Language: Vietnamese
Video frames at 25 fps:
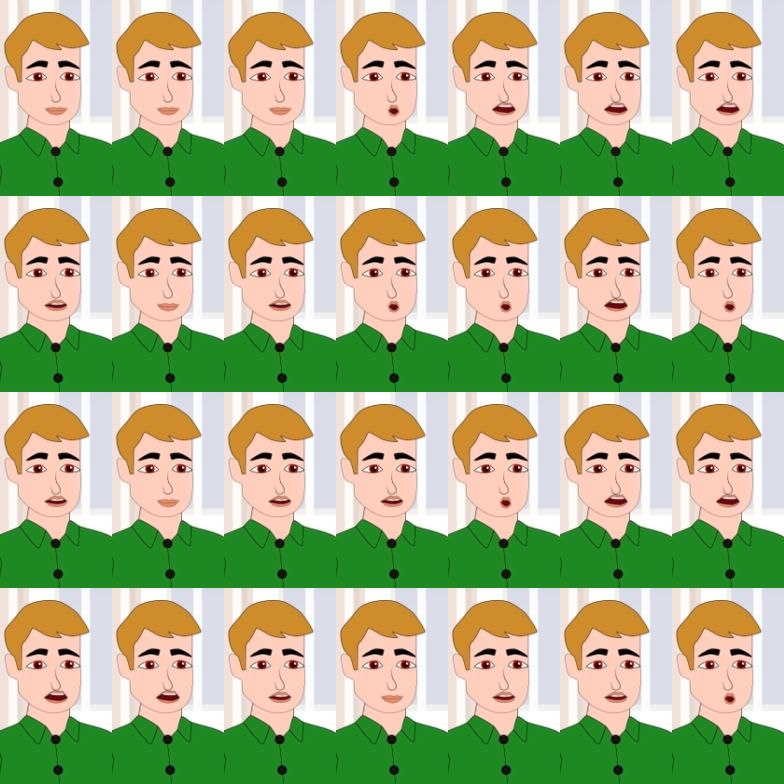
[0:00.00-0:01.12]
Pro mẹ
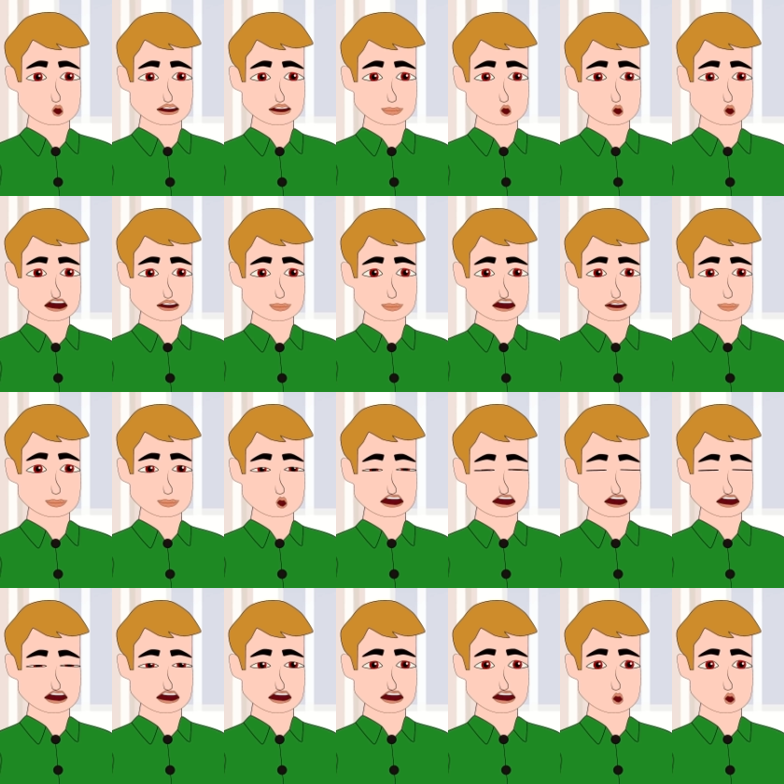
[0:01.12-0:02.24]
nú sẵn hà bứt
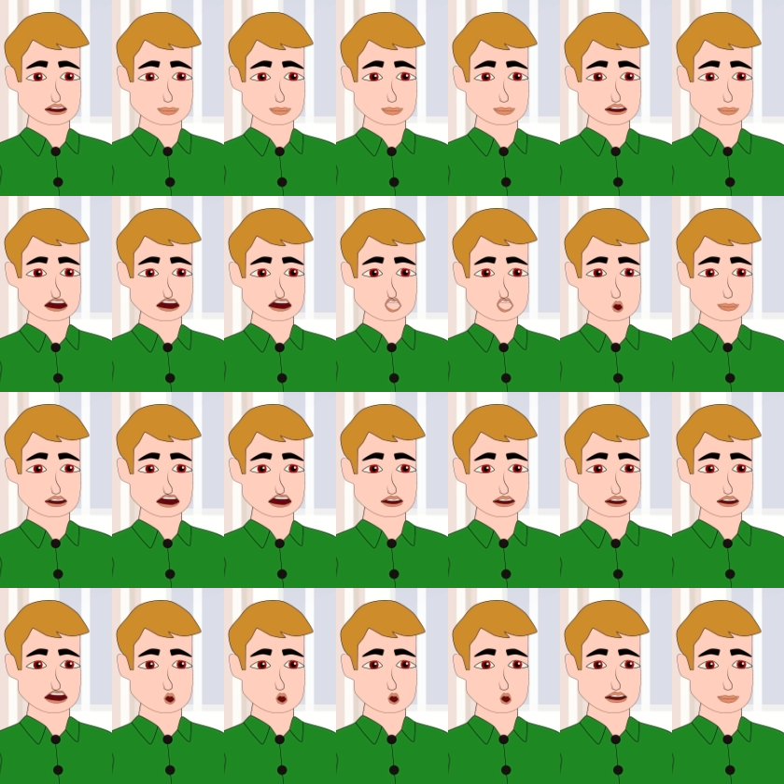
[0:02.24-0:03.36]
mẹn Khi trong
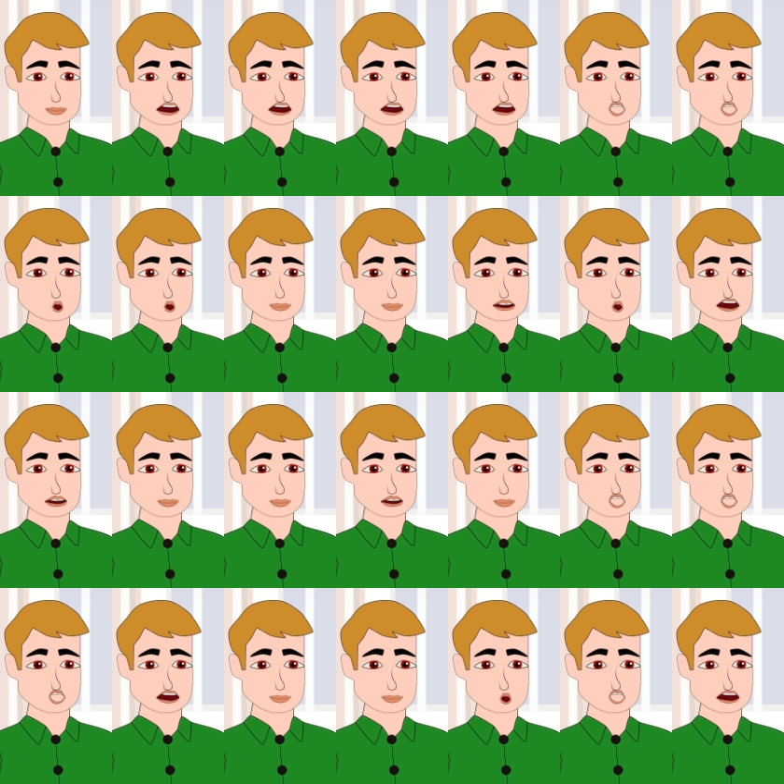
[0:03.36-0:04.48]
bàn kế một
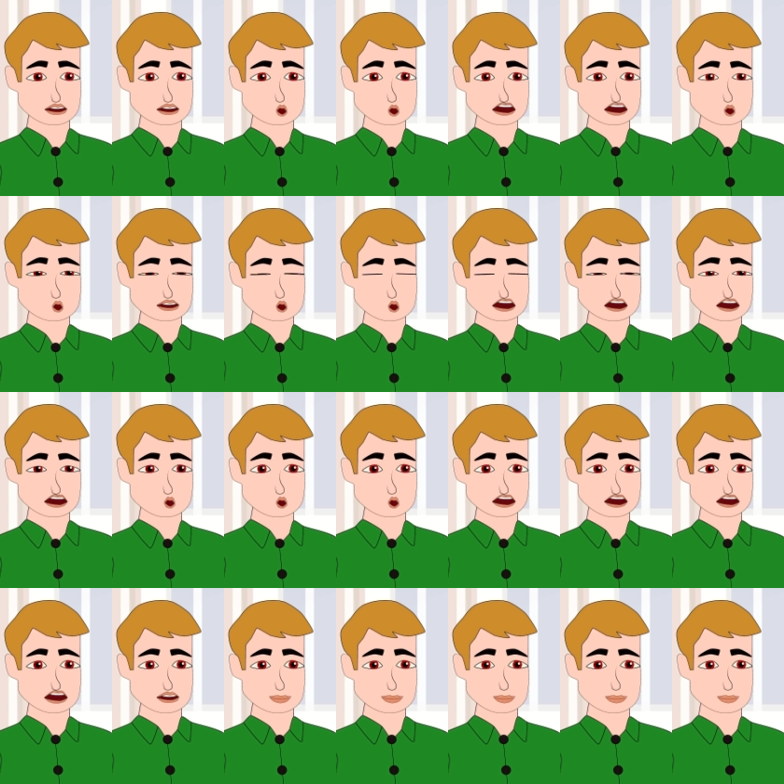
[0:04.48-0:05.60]
thứ chỉ sẵn xa
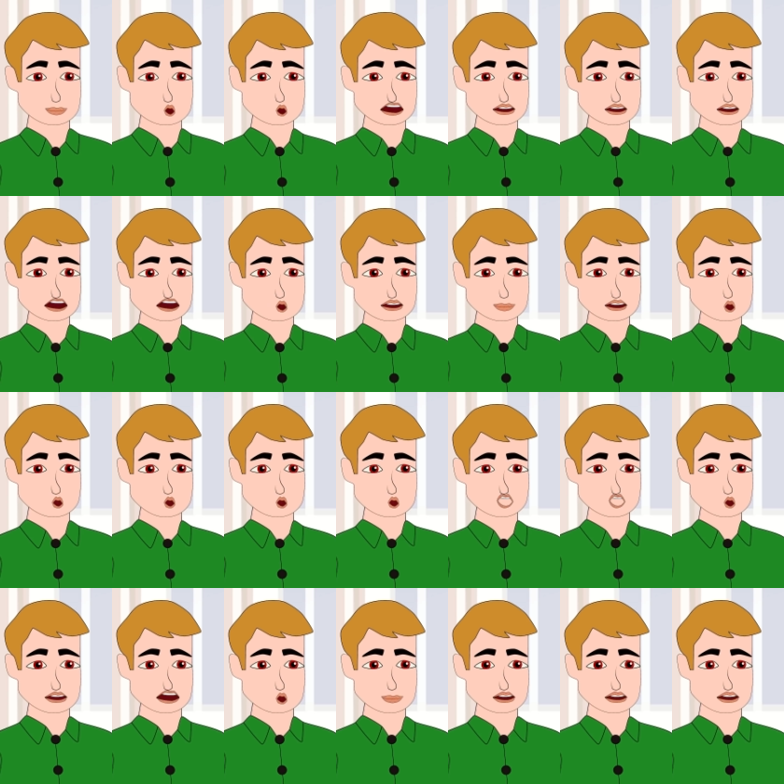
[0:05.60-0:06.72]
ná Mình đang tham miên
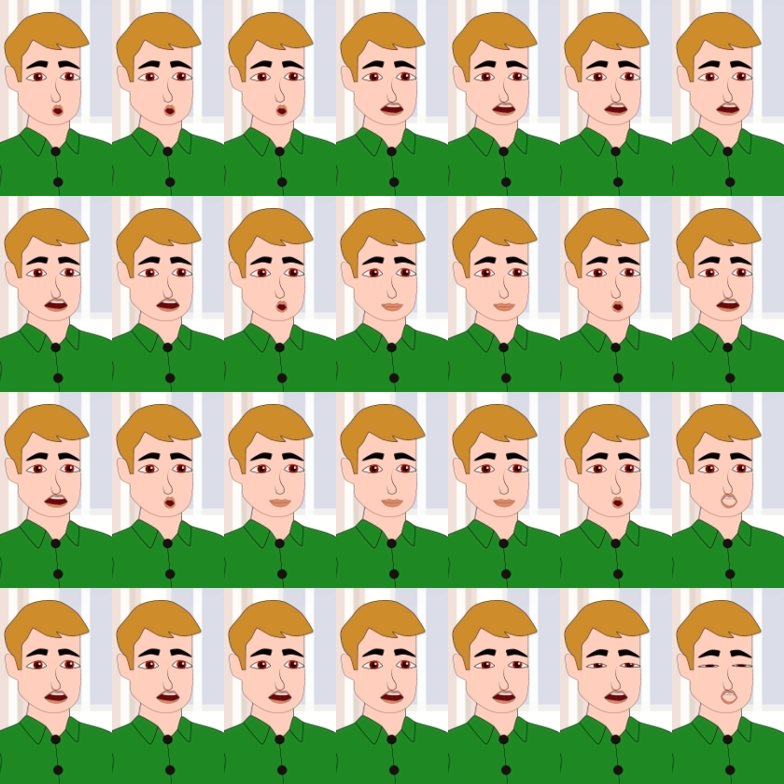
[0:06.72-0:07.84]
để xảy rửa ọt
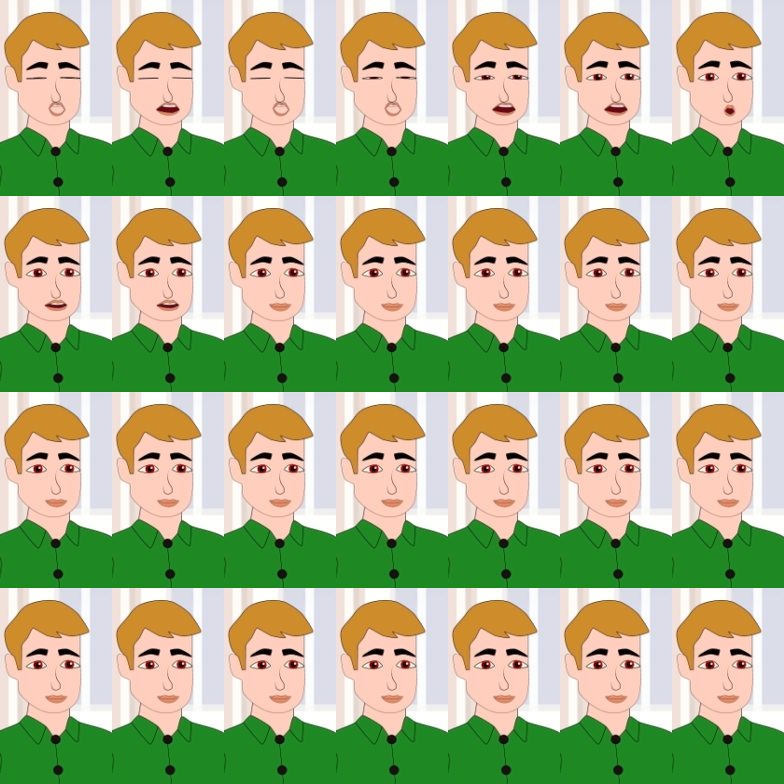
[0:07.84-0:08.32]
tê